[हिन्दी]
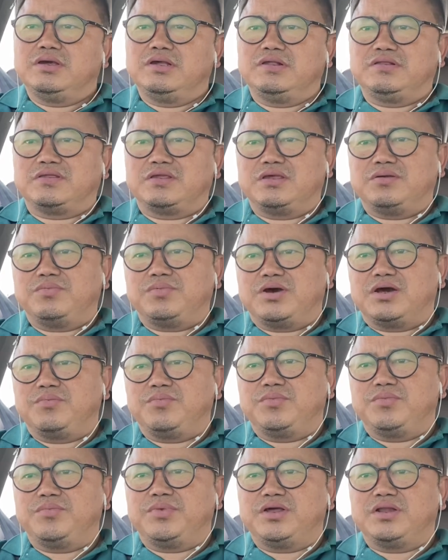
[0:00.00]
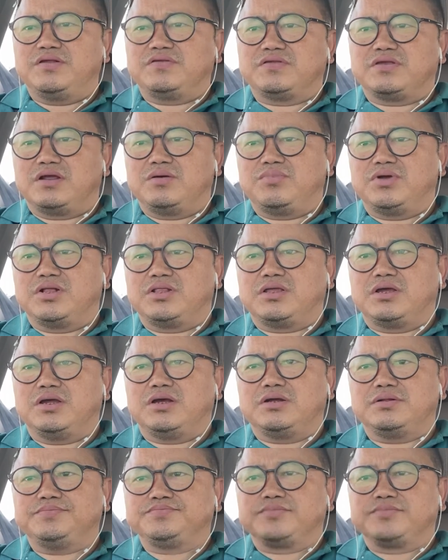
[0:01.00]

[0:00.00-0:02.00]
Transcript: इसके बारे में मैंने सारा बताया